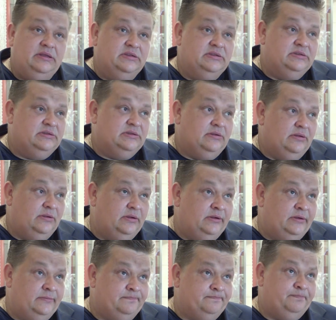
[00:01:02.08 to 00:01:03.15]
из
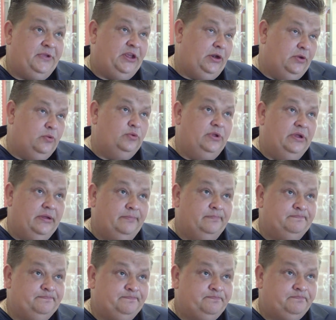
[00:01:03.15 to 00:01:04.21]
периода
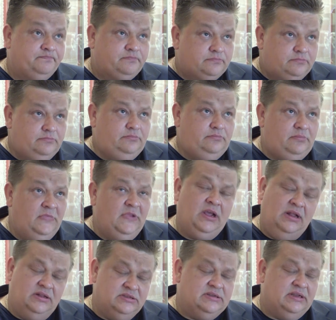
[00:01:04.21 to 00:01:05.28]

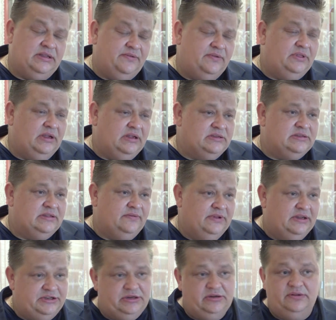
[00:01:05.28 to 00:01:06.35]
конца XIX –
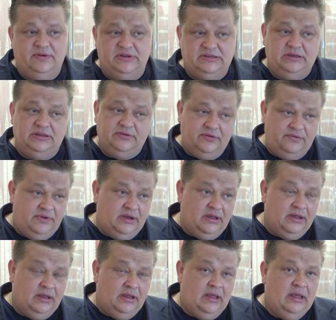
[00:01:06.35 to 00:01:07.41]
начала XX
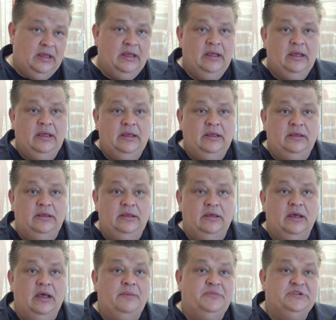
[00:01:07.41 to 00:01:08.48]
века.
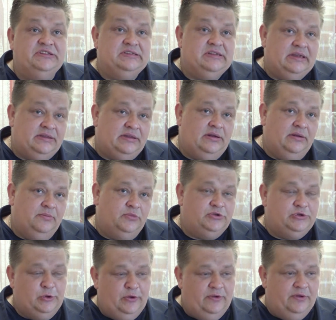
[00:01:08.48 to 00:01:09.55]
И обязательным
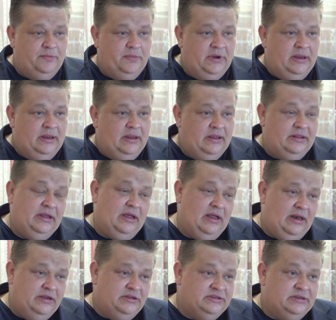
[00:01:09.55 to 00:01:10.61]
условием этой
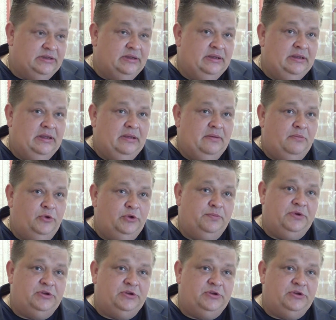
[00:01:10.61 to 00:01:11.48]
коллекции будет